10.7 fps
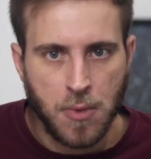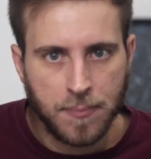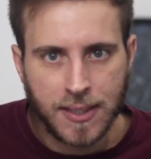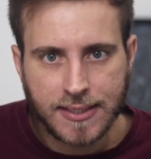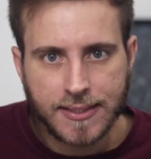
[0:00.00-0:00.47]
uma
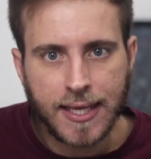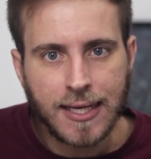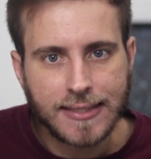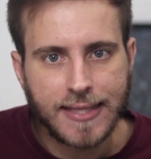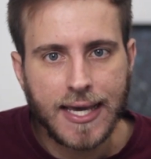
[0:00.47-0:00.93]
banda da
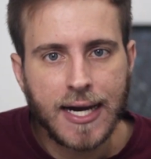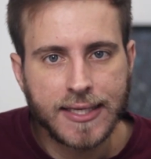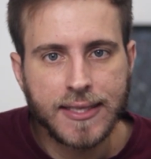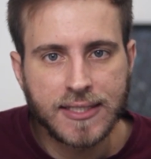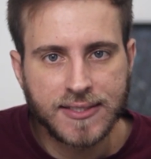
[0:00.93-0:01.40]
Inglaterra
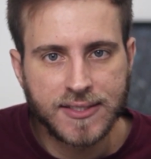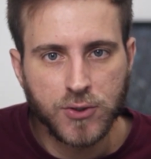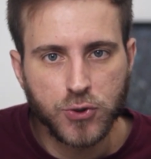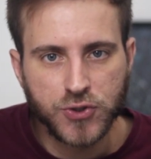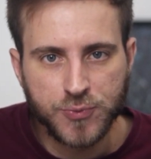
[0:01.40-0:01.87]
que nasceu
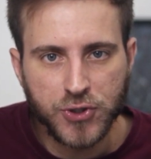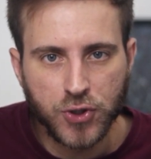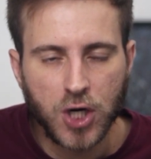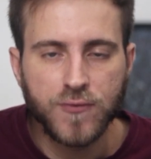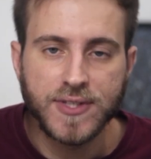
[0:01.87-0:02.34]
em
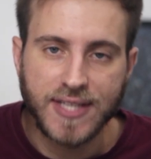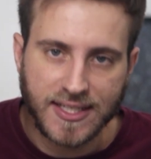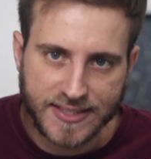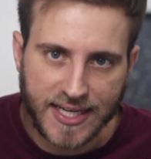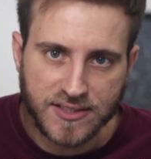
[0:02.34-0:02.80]
2009,
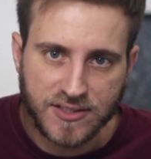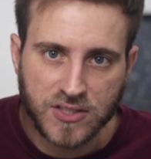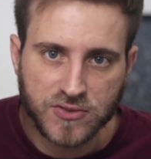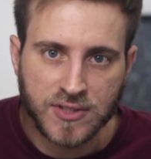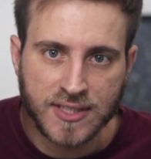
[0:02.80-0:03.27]
tem três
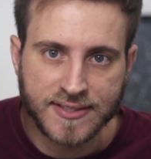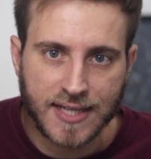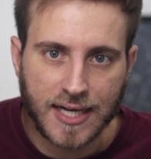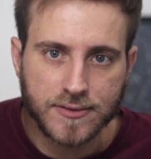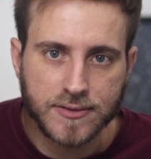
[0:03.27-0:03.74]
discos
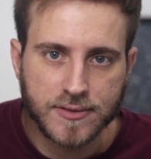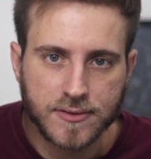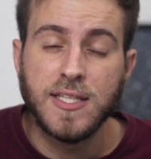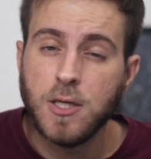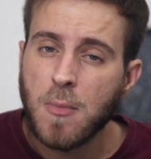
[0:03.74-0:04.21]
lançados
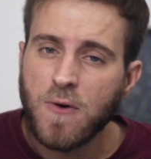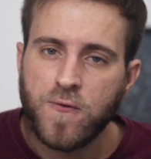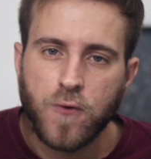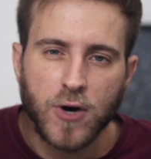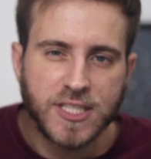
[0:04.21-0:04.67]
e tem uma
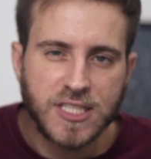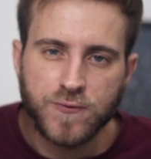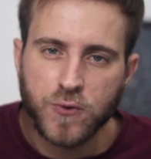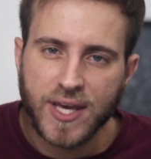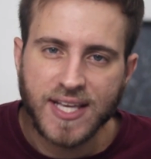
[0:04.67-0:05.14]
forte
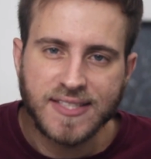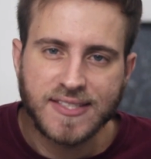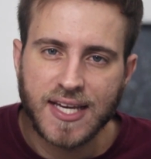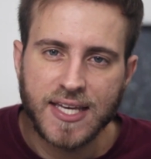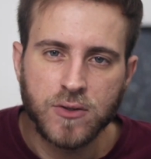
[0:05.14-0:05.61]

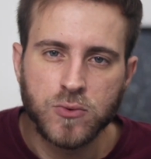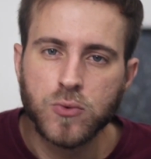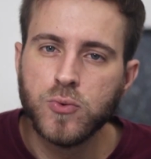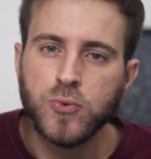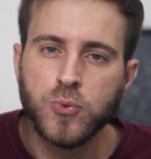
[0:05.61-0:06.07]
influência aí
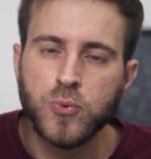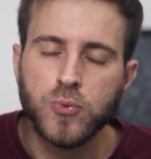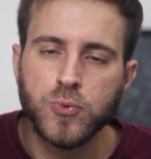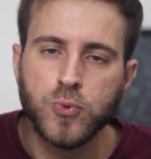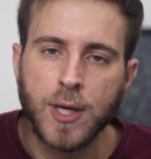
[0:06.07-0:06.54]
no, no,
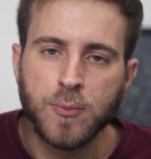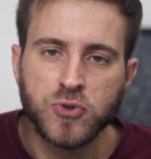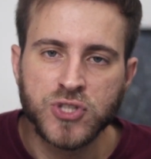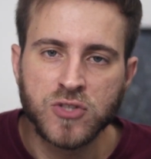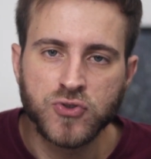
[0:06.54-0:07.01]
no emo
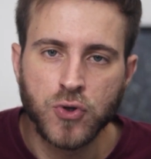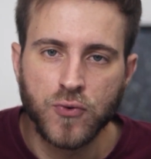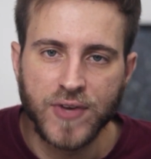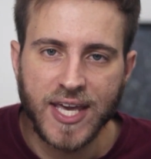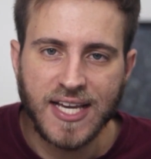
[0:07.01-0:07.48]
dos anos
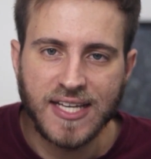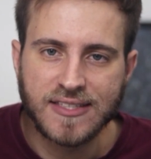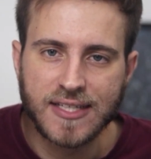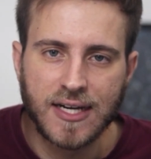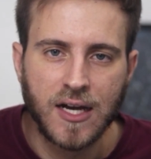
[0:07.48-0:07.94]

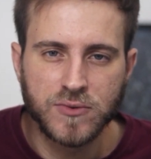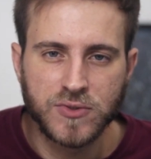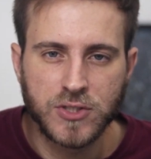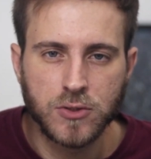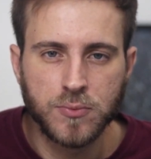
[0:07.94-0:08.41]
90, um
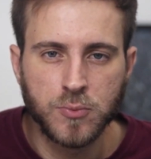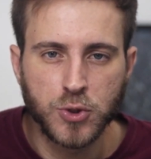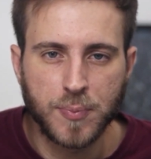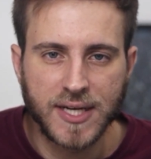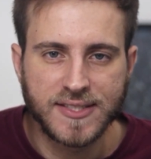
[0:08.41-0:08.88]
estilo
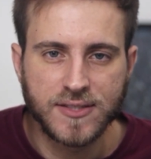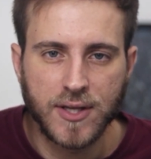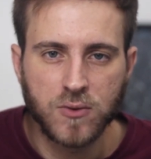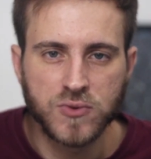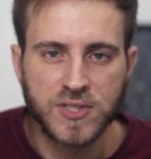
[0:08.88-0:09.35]
muito parecido
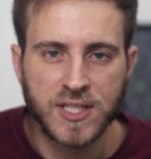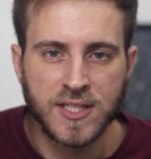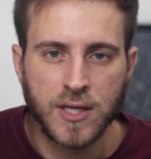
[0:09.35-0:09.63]
aí com Sunny